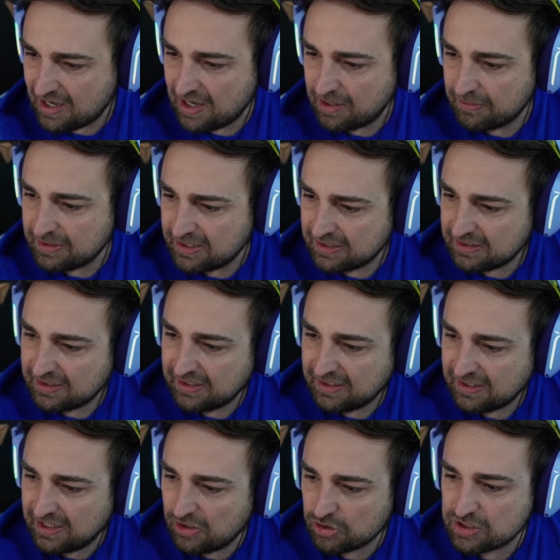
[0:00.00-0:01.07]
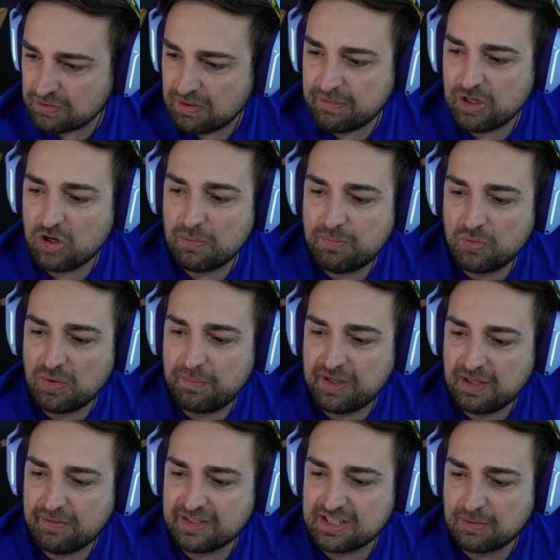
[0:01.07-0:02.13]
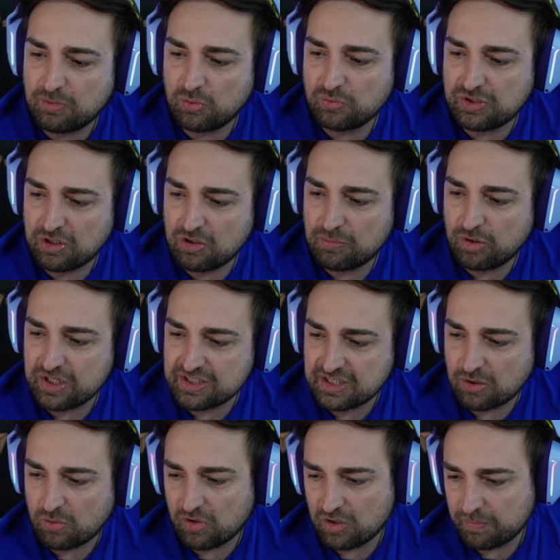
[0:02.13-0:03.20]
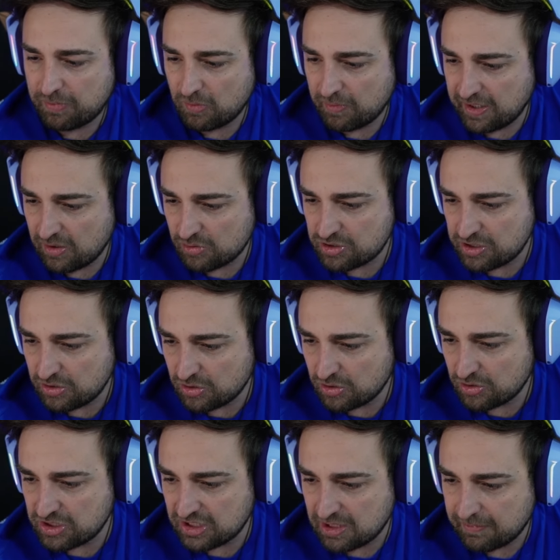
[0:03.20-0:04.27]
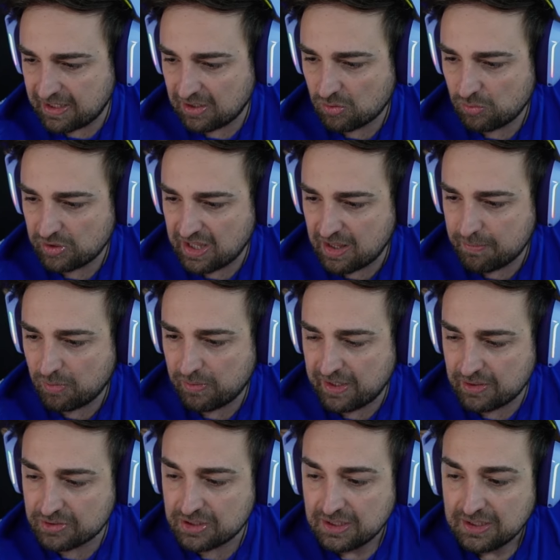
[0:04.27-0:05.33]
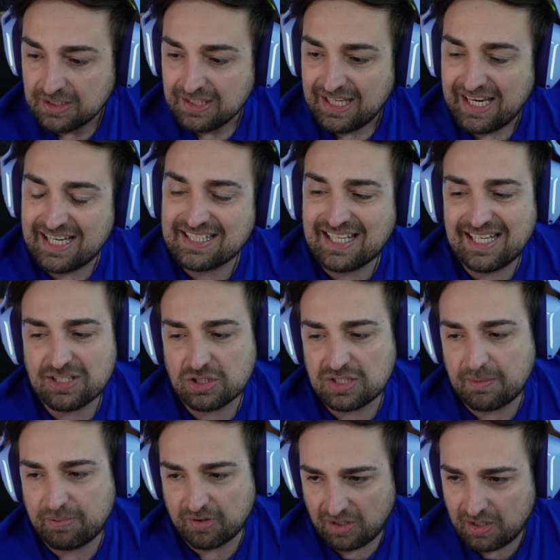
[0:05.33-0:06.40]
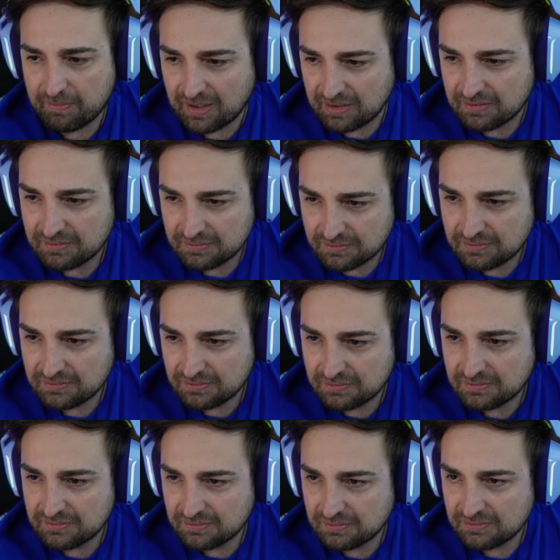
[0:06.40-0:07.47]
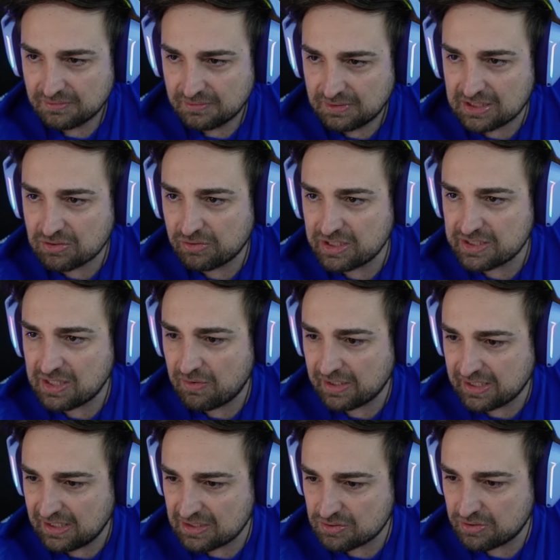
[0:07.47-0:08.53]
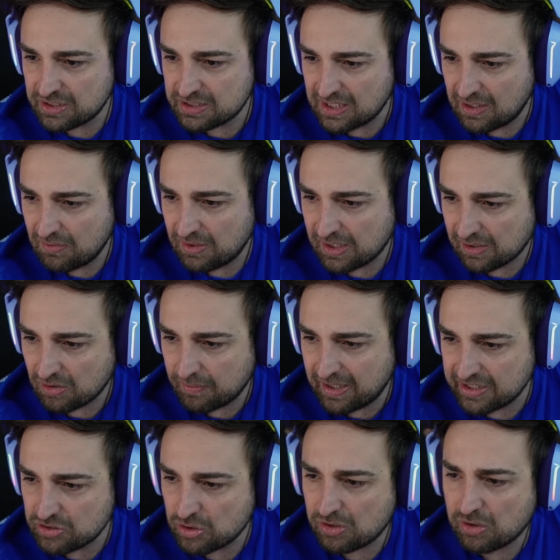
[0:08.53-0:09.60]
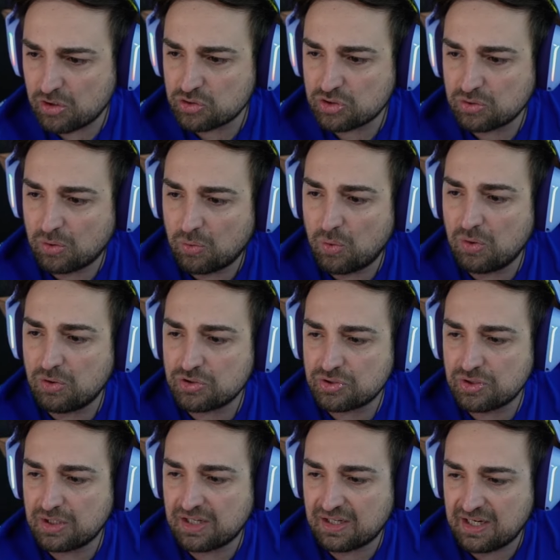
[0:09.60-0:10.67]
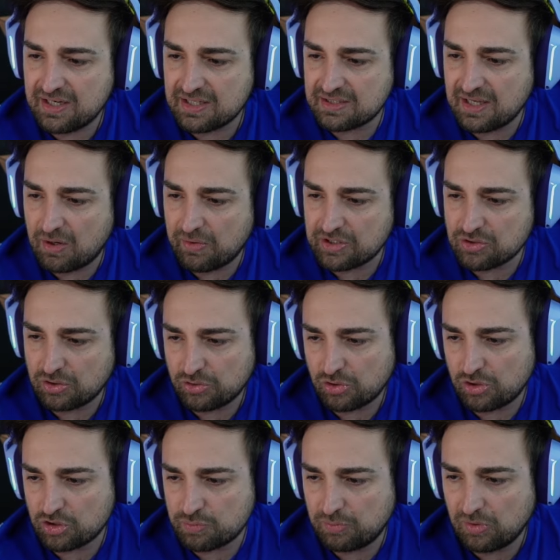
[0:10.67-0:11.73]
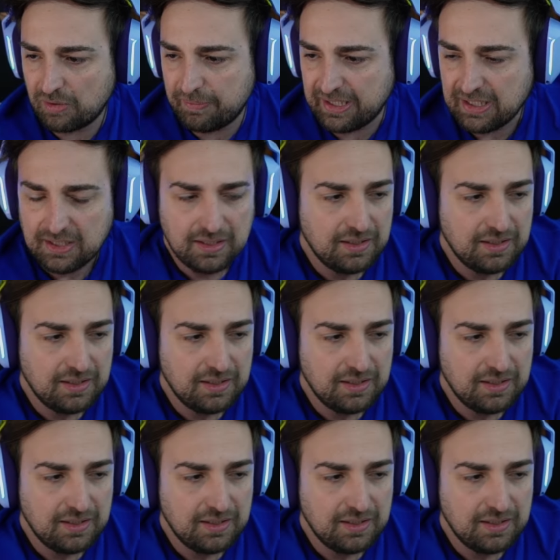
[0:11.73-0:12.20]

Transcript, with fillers: A ver. En los MMO el PvP debe ser voluntario, no molesta a los jugadores PvEos, si no se te va la comunidad de PvEros. Es que ese es el problema. ¿Ya has contestado a quién le has contestado? A Renovales. Yo creo que los juegos reyes de ahora son todos los PvP.